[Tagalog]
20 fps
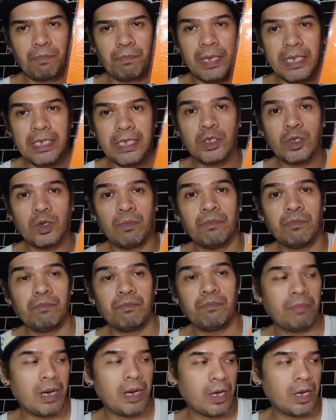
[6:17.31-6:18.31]
Piso
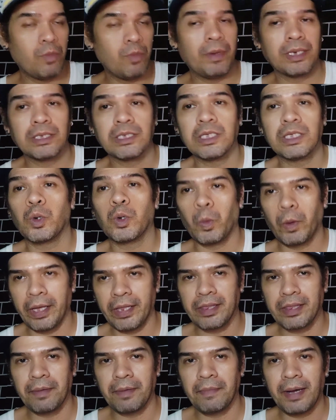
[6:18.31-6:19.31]
bago mag
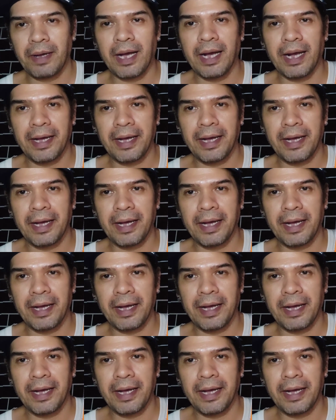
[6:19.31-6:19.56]
50 mga